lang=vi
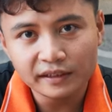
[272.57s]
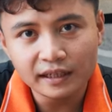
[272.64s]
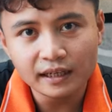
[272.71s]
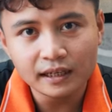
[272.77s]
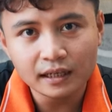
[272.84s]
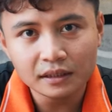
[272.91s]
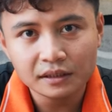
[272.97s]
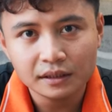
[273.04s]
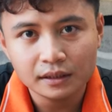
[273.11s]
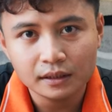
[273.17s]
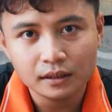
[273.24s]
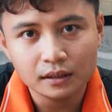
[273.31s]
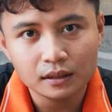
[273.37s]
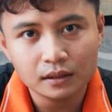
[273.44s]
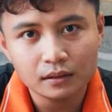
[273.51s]
ra
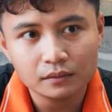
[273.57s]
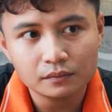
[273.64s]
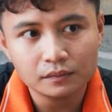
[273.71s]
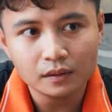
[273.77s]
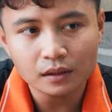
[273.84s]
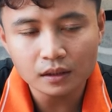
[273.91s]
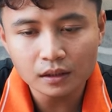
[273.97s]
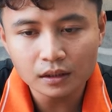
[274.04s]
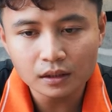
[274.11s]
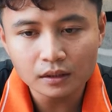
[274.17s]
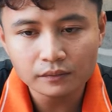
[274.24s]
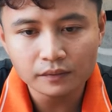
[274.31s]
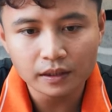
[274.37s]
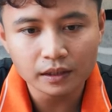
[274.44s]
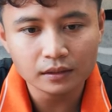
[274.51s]
thì với
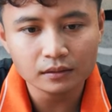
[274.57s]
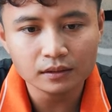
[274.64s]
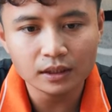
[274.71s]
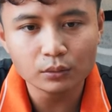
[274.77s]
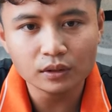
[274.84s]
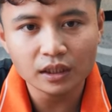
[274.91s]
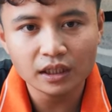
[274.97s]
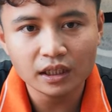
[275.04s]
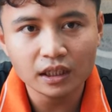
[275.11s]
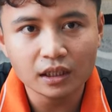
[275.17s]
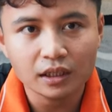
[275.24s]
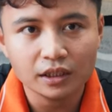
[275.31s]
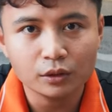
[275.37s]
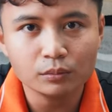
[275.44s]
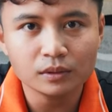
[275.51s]
việc treo ti
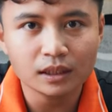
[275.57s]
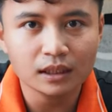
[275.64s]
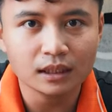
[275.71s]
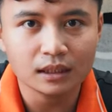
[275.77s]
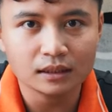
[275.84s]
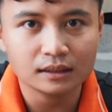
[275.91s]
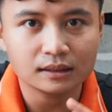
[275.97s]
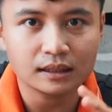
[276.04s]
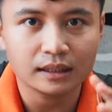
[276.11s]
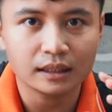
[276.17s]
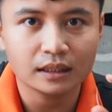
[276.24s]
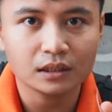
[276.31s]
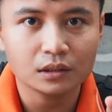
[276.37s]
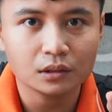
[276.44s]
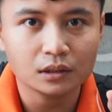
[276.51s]
thì chúng ta
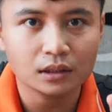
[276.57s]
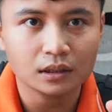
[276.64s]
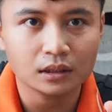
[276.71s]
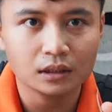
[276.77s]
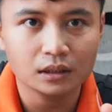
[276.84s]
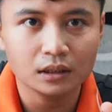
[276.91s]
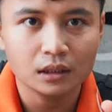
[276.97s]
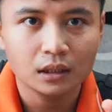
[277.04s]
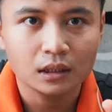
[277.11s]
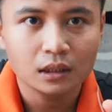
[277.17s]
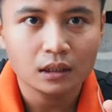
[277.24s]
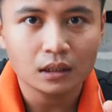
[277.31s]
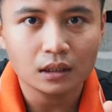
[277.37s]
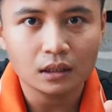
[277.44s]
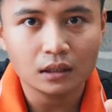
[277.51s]
sẽ có thể
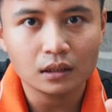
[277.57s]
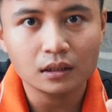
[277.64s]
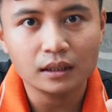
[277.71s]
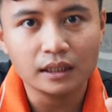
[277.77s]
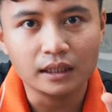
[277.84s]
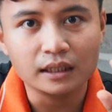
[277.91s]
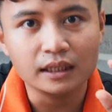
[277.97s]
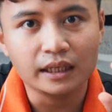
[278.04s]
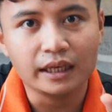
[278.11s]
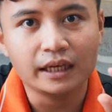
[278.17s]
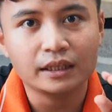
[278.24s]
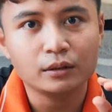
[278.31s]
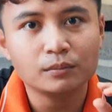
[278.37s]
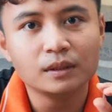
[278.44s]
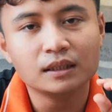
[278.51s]
dễ
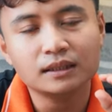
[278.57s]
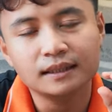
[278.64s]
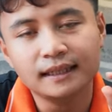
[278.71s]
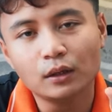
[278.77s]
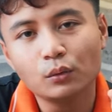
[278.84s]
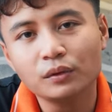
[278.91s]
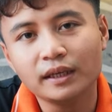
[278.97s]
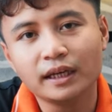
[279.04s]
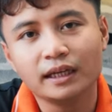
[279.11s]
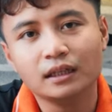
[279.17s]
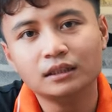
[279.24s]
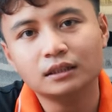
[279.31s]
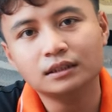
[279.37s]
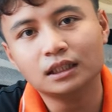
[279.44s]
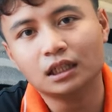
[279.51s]
dàng chúng ta sẽ giấu dây ở
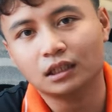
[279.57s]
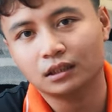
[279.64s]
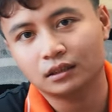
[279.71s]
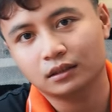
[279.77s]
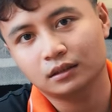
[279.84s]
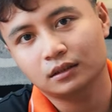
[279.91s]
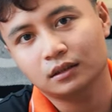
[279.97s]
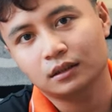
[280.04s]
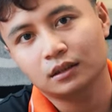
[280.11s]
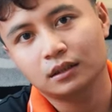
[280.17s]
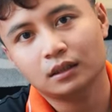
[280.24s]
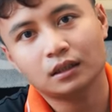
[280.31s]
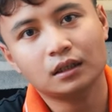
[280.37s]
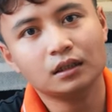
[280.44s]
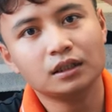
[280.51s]
trên trần,
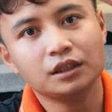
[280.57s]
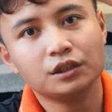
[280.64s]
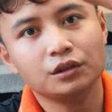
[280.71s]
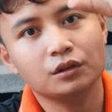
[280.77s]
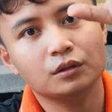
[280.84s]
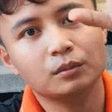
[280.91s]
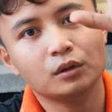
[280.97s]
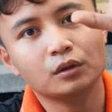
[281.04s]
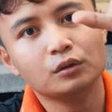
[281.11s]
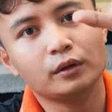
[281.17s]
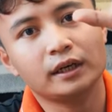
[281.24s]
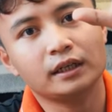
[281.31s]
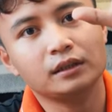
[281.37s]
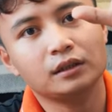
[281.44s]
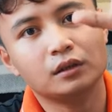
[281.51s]
chỉ chừa một cái
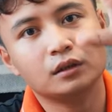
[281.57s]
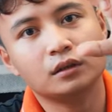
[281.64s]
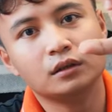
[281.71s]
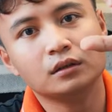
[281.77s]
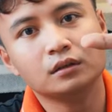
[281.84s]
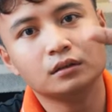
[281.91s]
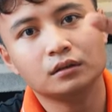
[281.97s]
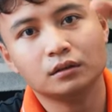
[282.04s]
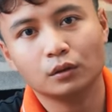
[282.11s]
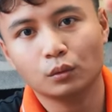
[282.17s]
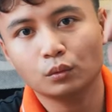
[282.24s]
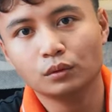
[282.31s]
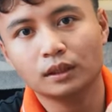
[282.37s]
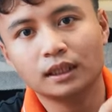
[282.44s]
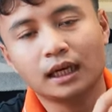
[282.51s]
khoảng nhỏ
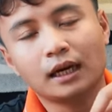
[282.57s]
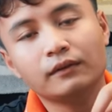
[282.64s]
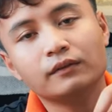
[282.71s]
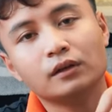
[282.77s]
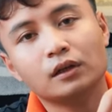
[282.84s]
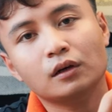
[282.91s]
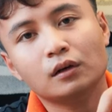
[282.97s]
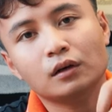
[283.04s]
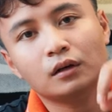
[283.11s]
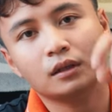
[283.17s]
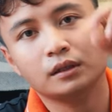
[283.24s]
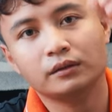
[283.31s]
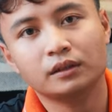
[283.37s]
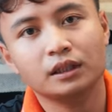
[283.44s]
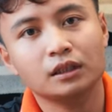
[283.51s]
đủ để gắn vào lo,
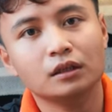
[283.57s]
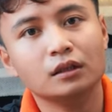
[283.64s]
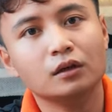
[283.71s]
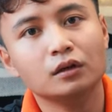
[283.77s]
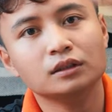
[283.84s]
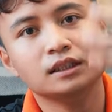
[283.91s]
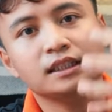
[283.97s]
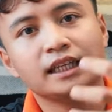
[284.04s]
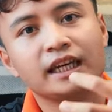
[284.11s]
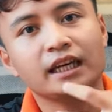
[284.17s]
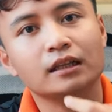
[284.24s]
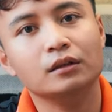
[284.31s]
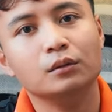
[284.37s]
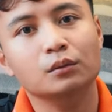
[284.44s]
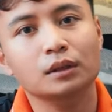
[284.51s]
thì khi đó lo sẽ
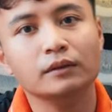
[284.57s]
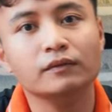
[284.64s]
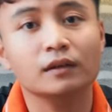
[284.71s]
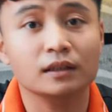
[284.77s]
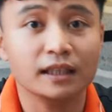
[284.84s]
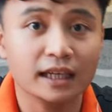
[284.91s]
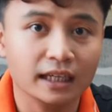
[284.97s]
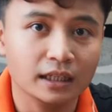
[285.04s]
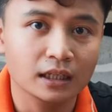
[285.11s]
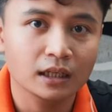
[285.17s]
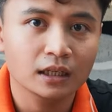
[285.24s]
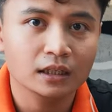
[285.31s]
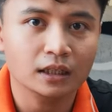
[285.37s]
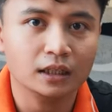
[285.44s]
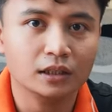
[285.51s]
che luôn cái phần dây,
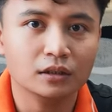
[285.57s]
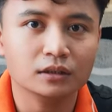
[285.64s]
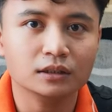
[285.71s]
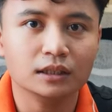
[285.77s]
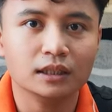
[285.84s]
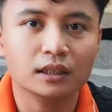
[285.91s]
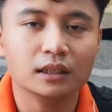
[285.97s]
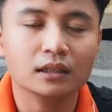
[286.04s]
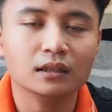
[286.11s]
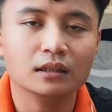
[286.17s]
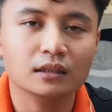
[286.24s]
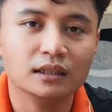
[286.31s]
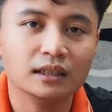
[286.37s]
thì nó sẽ